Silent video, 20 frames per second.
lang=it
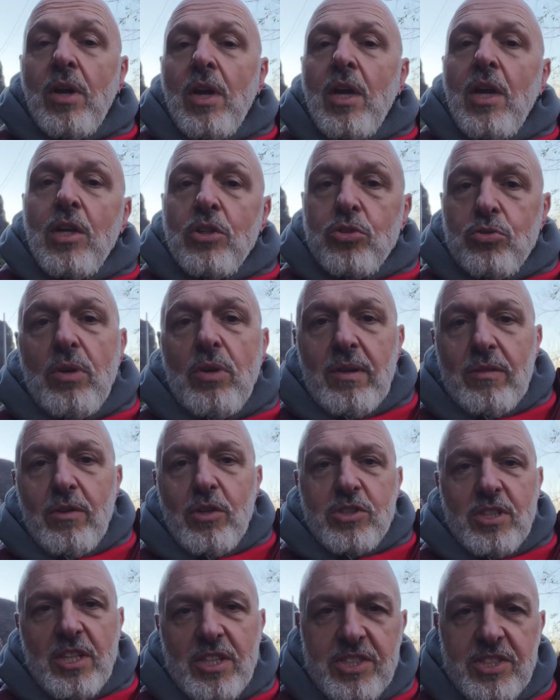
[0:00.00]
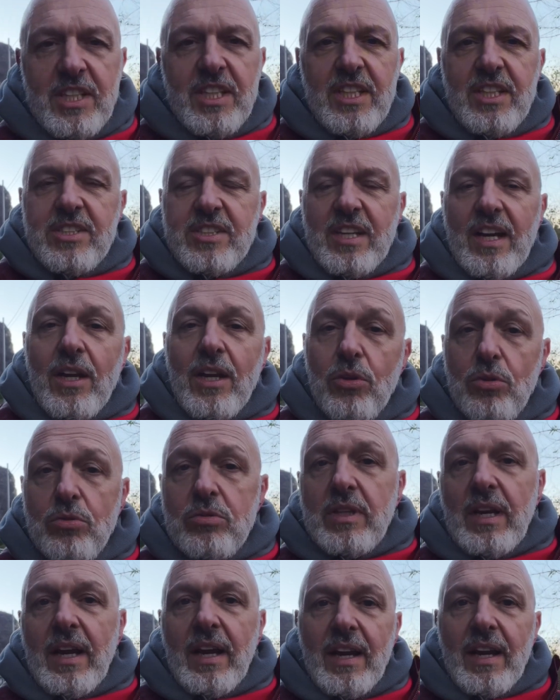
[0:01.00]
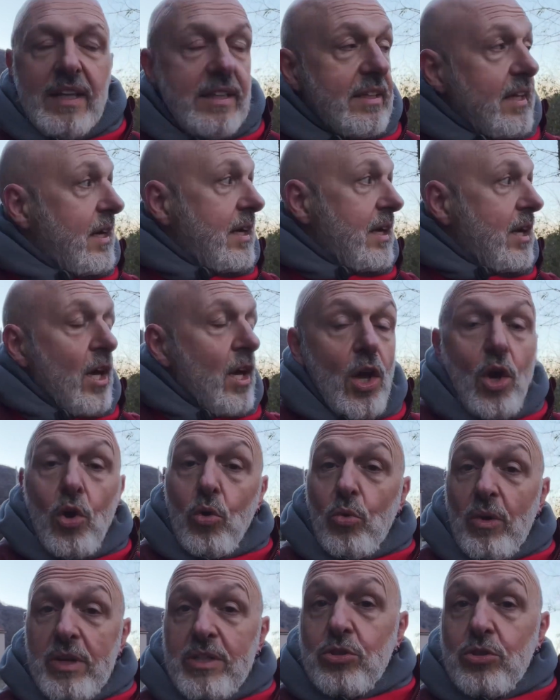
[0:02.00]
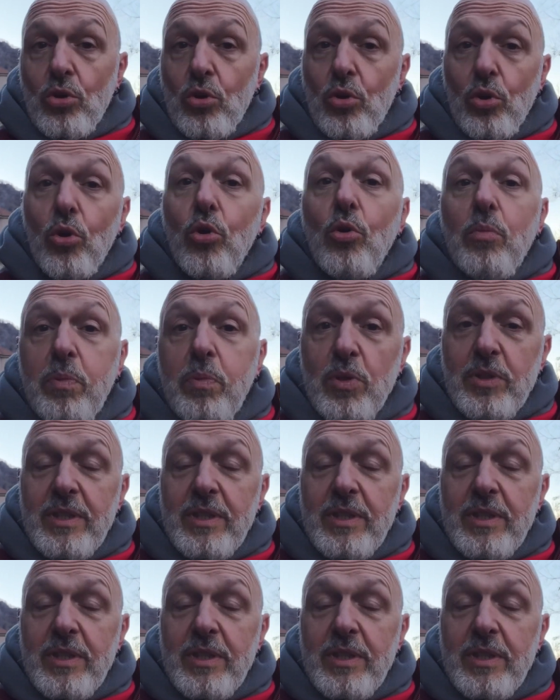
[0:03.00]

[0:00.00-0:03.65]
sulla vostra sinistra incontrerete questo gruppo di